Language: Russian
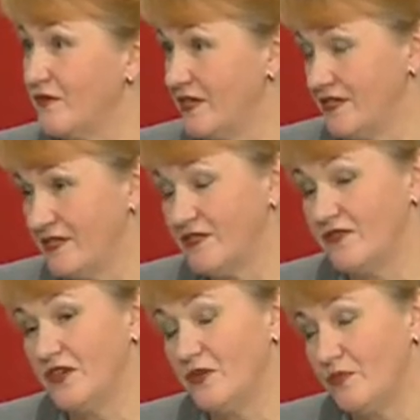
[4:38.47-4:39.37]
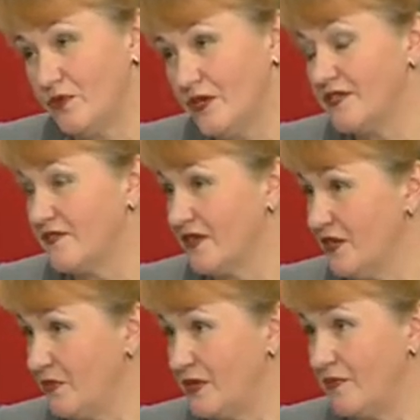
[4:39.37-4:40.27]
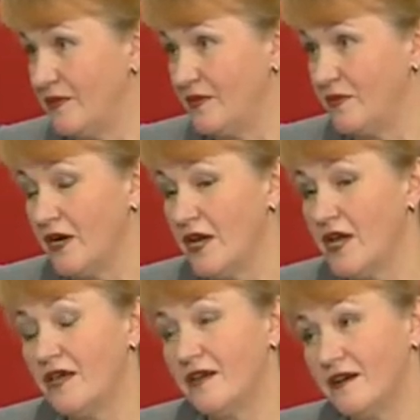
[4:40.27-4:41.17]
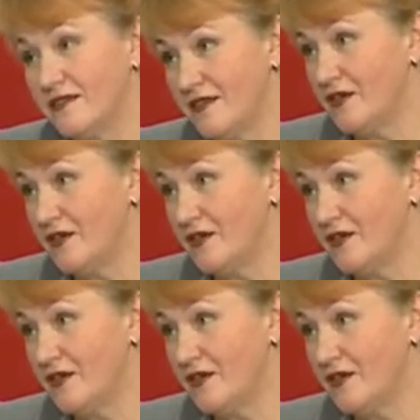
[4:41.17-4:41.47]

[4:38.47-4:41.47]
говорит о своей боли, о своих проблемах. И когда